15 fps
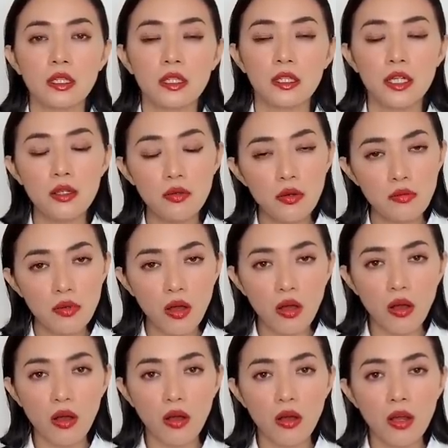nếu không có
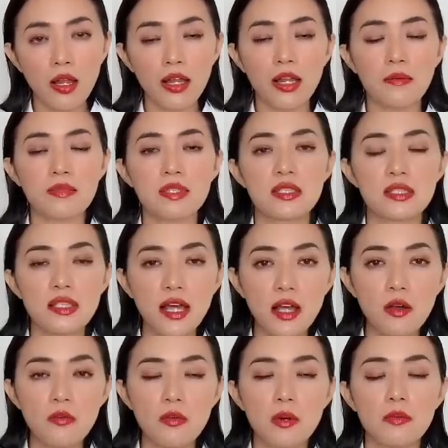họ làm
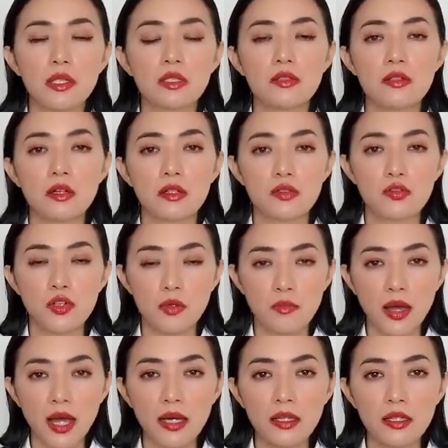sao mà mình được truyền
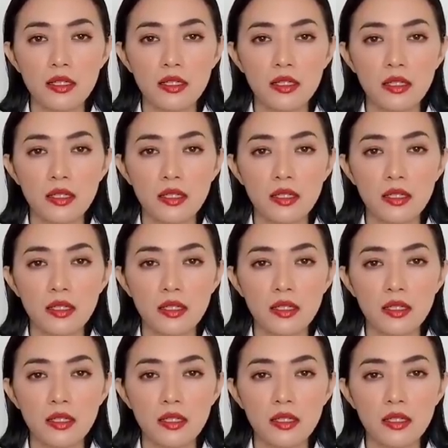bá đây